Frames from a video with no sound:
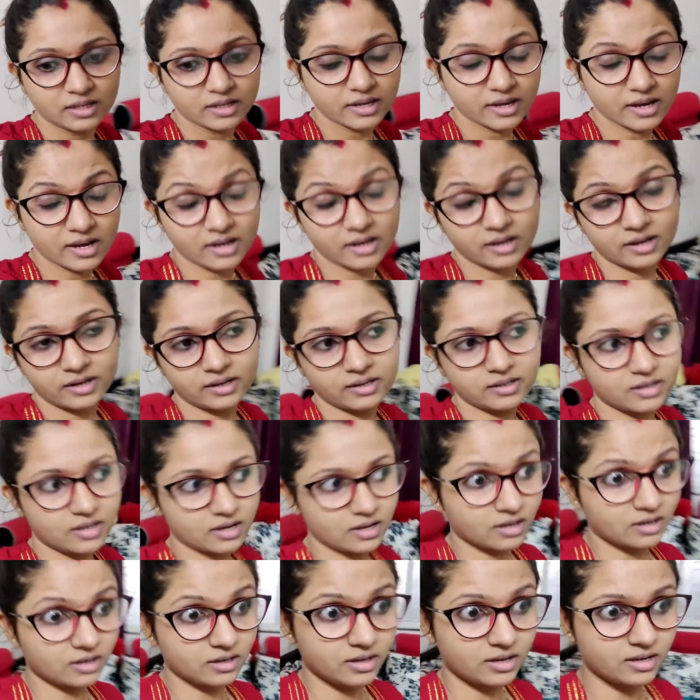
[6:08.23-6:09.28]
हैं क्या है
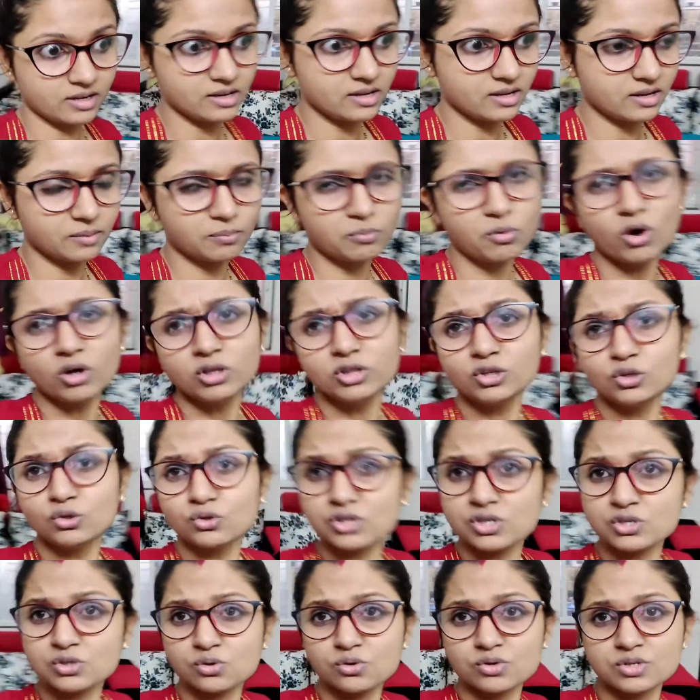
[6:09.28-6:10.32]
क्या नहीं है बहुत दिनों
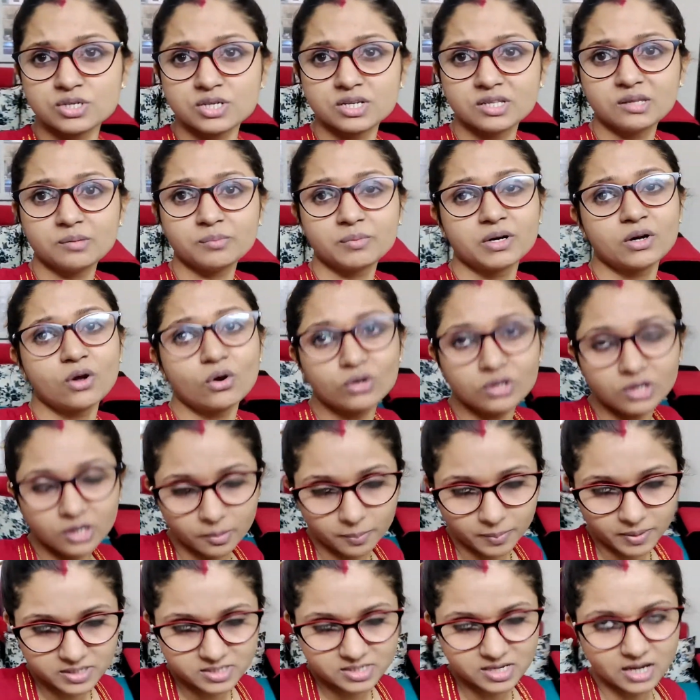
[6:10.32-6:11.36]
से सोच रही थी मैं डॉक्टर
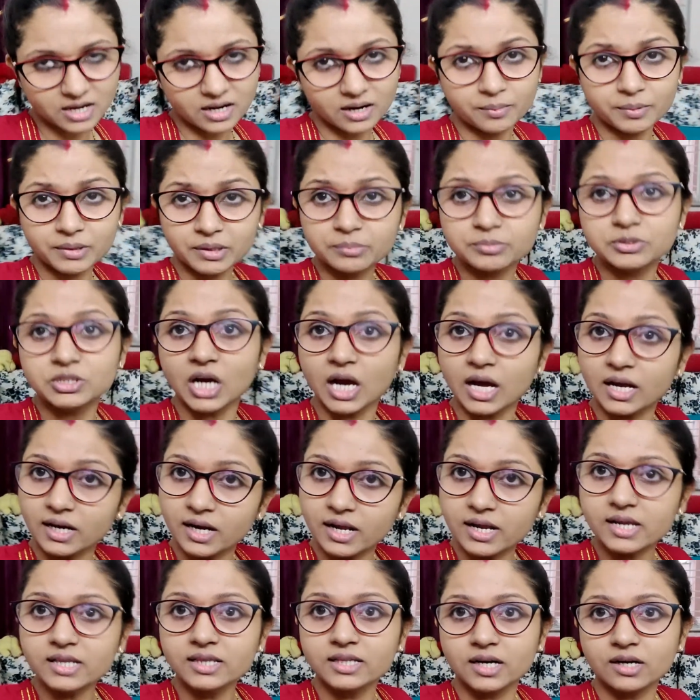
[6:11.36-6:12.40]
के पास जाना है मतलब
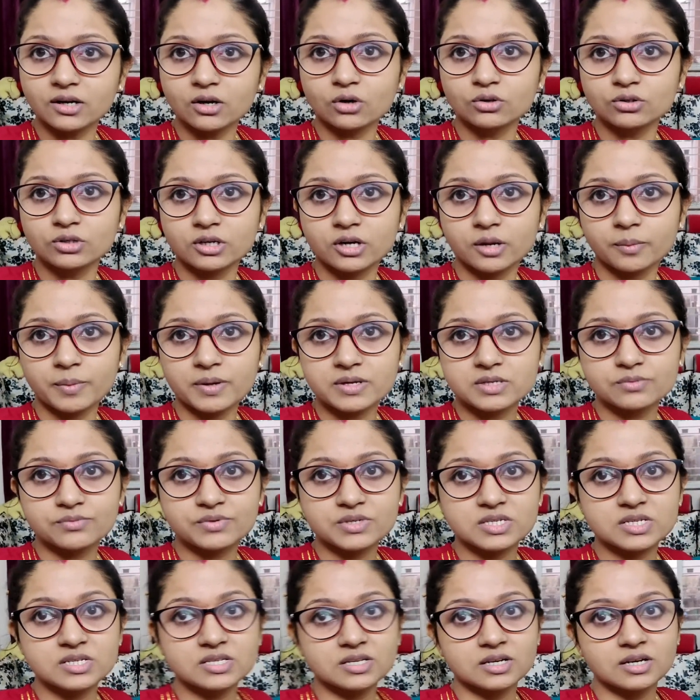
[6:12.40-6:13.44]
जाना ही था डॉक्टर के पास
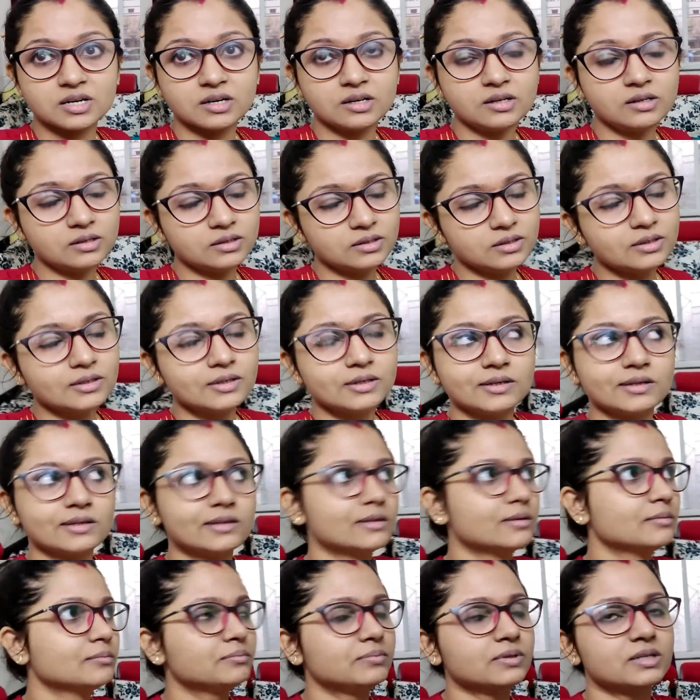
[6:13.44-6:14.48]
विज़िट करने
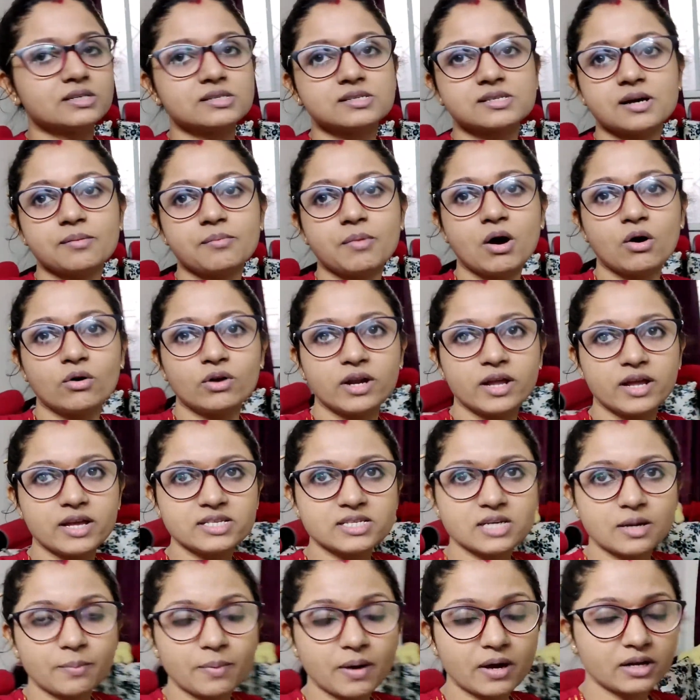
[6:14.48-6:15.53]
पर समहाव
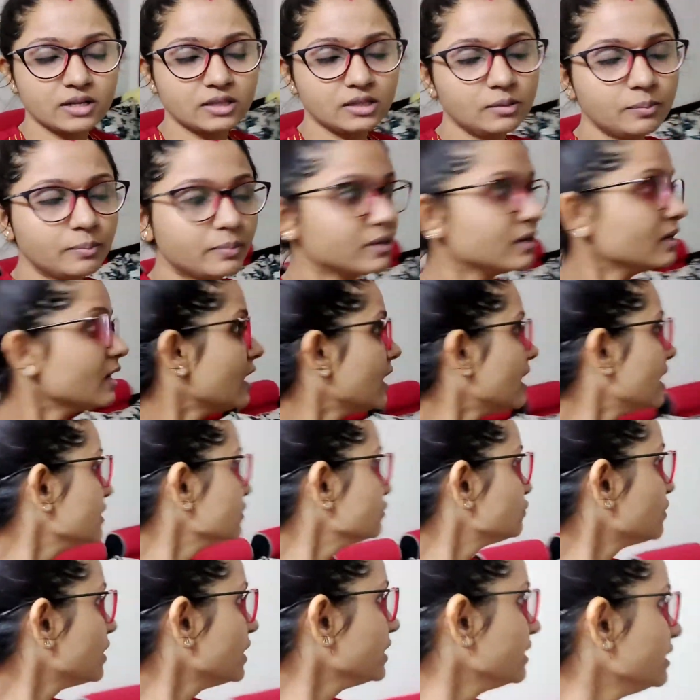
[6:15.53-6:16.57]
नहीं जा पा रही थी पर
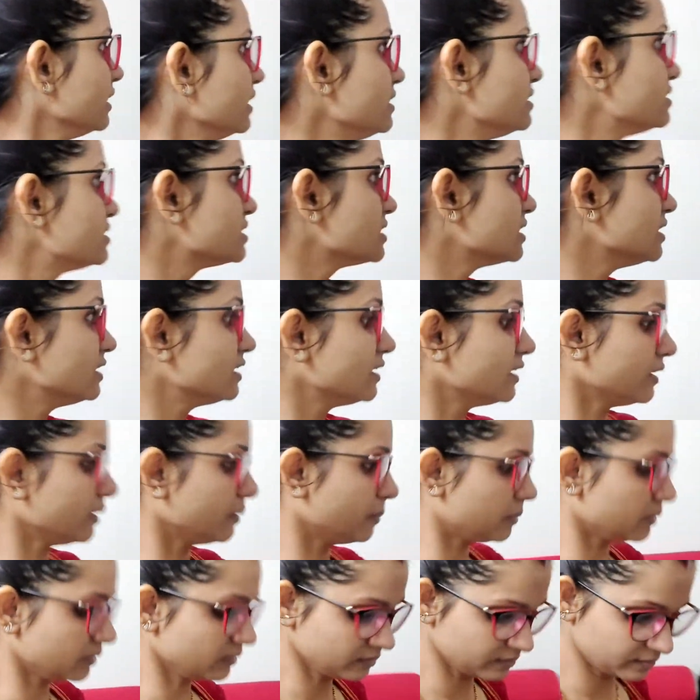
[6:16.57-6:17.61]
आज फाइनली चल रहे
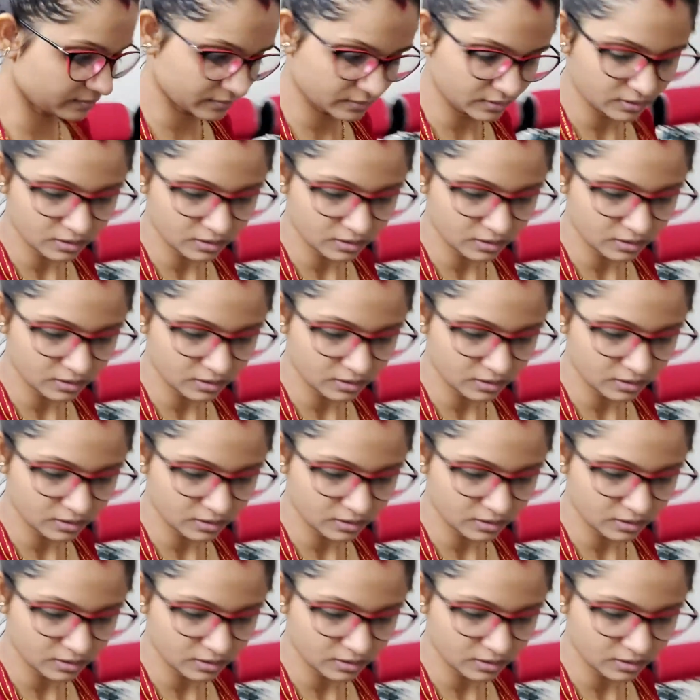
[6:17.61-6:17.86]
हैं अपन